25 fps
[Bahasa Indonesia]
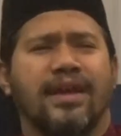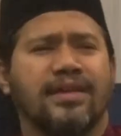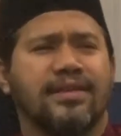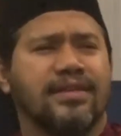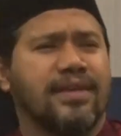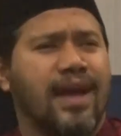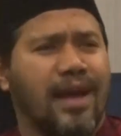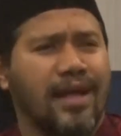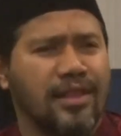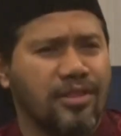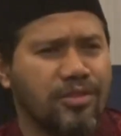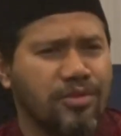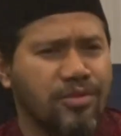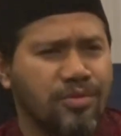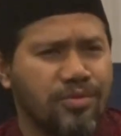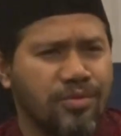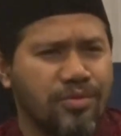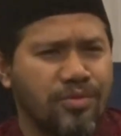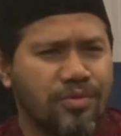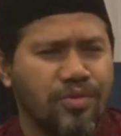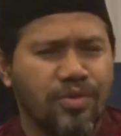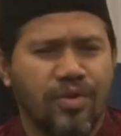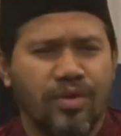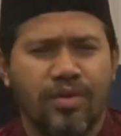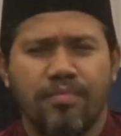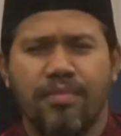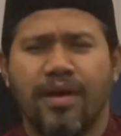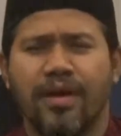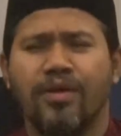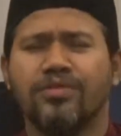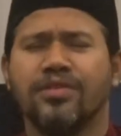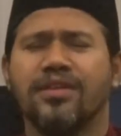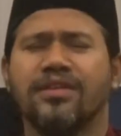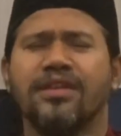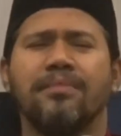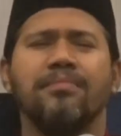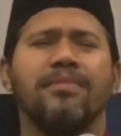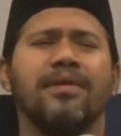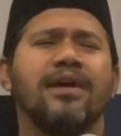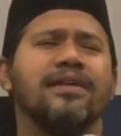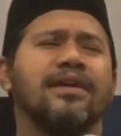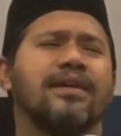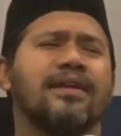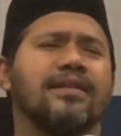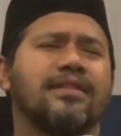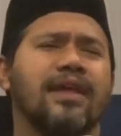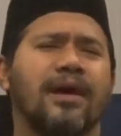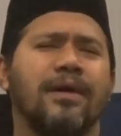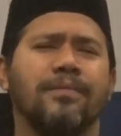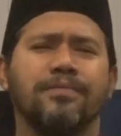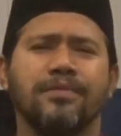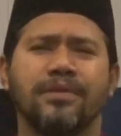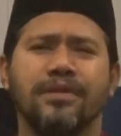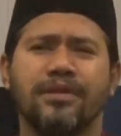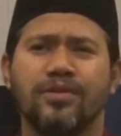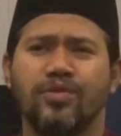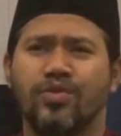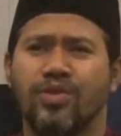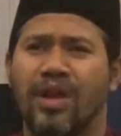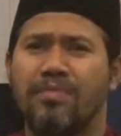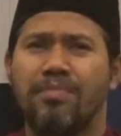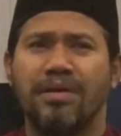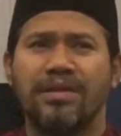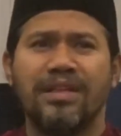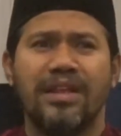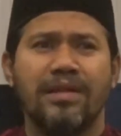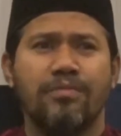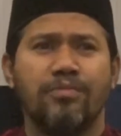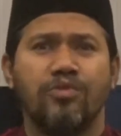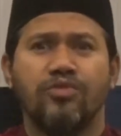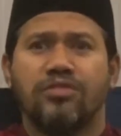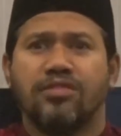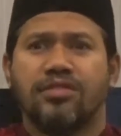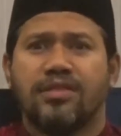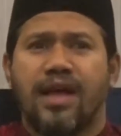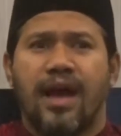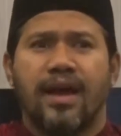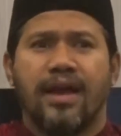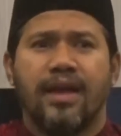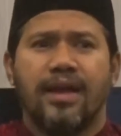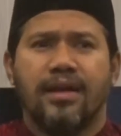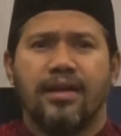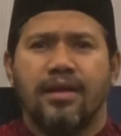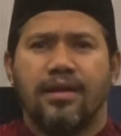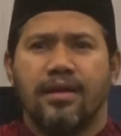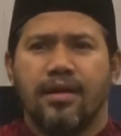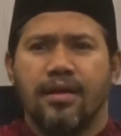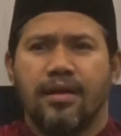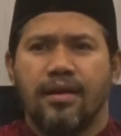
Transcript: S1, baru saja belajar tafsir, sudah menjadi mujtahid.